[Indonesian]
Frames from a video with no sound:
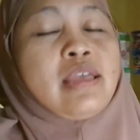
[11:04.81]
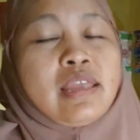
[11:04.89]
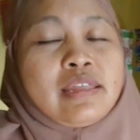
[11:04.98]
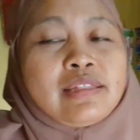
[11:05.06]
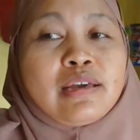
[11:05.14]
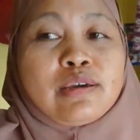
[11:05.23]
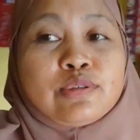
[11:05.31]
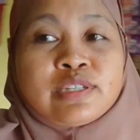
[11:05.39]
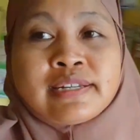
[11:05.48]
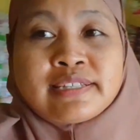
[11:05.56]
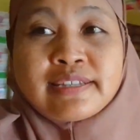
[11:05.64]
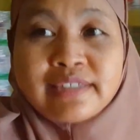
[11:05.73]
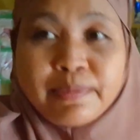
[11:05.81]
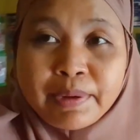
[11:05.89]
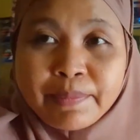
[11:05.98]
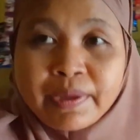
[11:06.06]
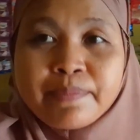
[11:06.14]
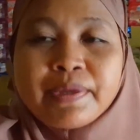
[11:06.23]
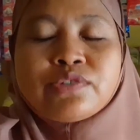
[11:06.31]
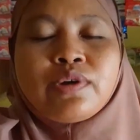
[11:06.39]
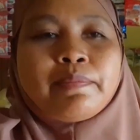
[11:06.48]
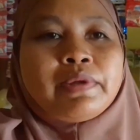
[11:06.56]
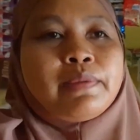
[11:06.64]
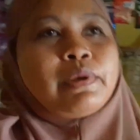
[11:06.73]
Kita harus kerja sama bareng Pak
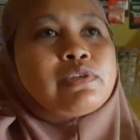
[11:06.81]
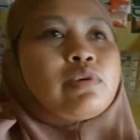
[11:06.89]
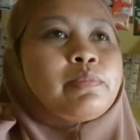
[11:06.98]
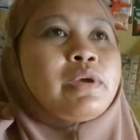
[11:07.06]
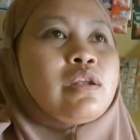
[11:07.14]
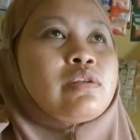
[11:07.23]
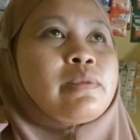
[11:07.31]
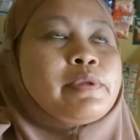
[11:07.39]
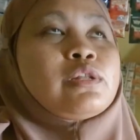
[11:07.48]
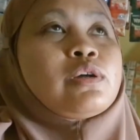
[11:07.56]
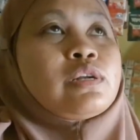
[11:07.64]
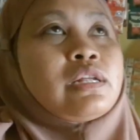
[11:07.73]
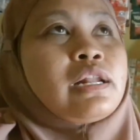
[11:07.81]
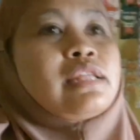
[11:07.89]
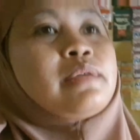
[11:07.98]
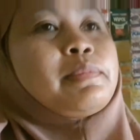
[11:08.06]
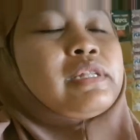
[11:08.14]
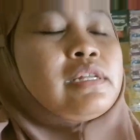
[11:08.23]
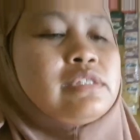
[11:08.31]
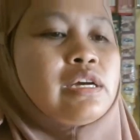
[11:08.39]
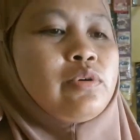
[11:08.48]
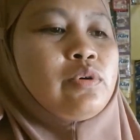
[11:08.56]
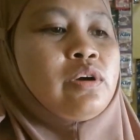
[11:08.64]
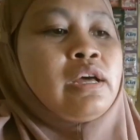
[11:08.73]
Suami. Pak Suami kalau dapat orderannya madan
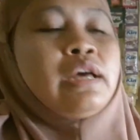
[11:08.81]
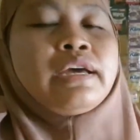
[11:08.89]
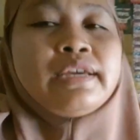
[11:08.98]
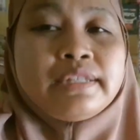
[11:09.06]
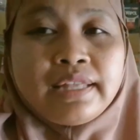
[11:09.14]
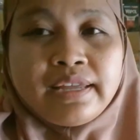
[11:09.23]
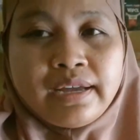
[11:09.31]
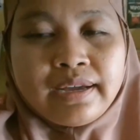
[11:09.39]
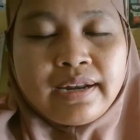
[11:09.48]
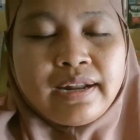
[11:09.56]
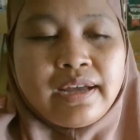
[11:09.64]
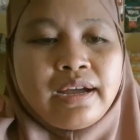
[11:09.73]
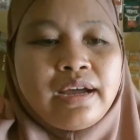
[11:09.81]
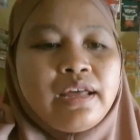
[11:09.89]
jauh, kita yang gerak.